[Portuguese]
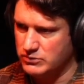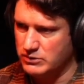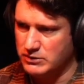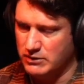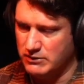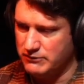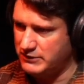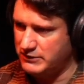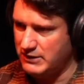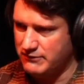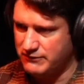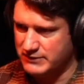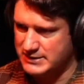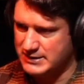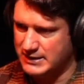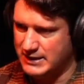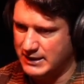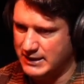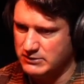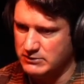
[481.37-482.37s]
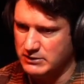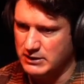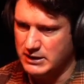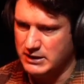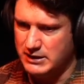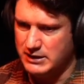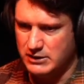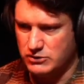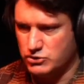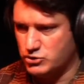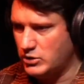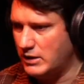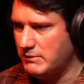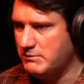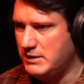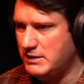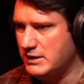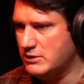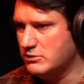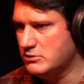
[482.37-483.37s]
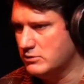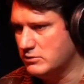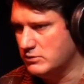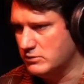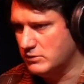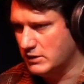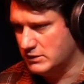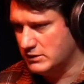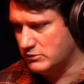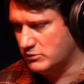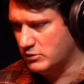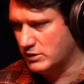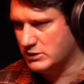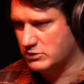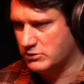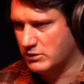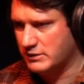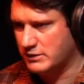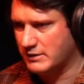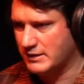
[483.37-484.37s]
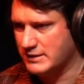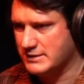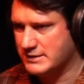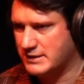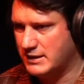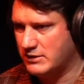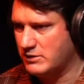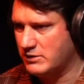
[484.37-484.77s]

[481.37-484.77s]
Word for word: Então eu fiquei fascinado e eu sou amigo do, do Antônio Lascano